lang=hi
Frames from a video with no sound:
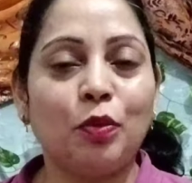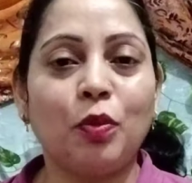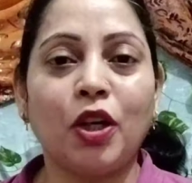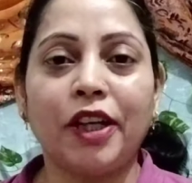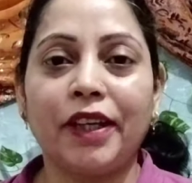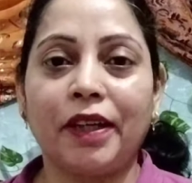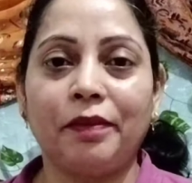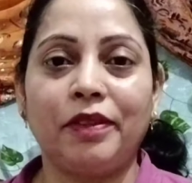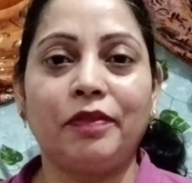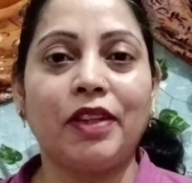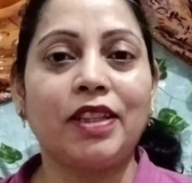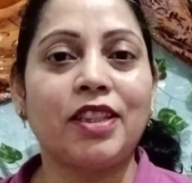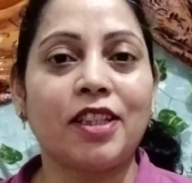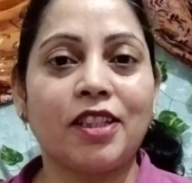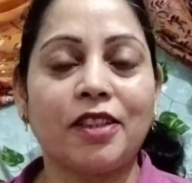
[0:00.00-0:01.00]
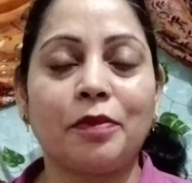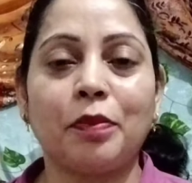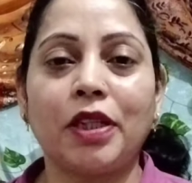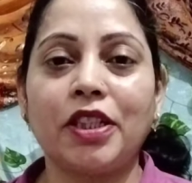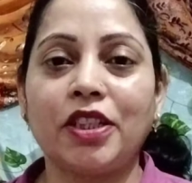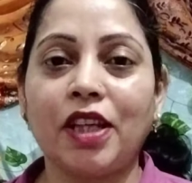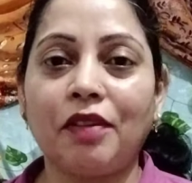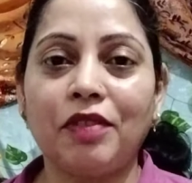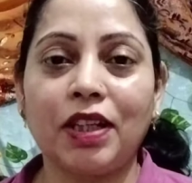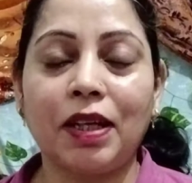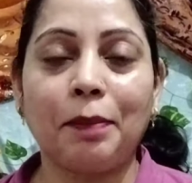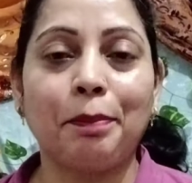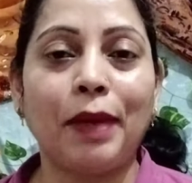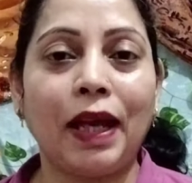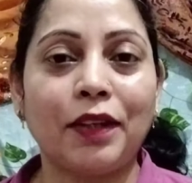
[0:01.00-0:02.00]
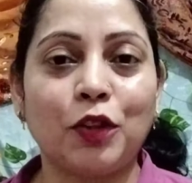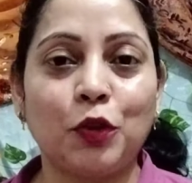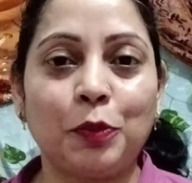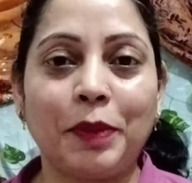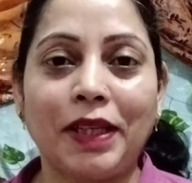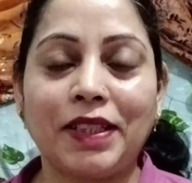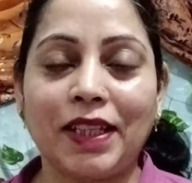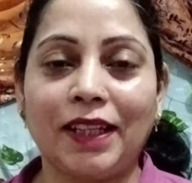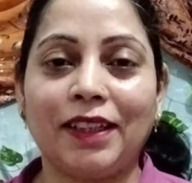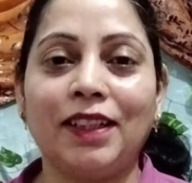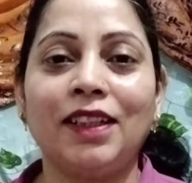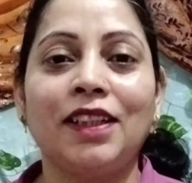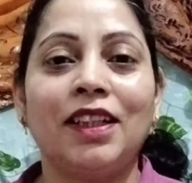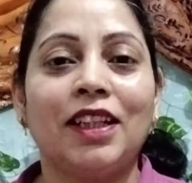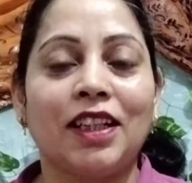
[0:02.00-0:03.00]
गुड मॉर्निंग एवरीवन दिस इज मनीषा वेलकम बैक टू माय चैनल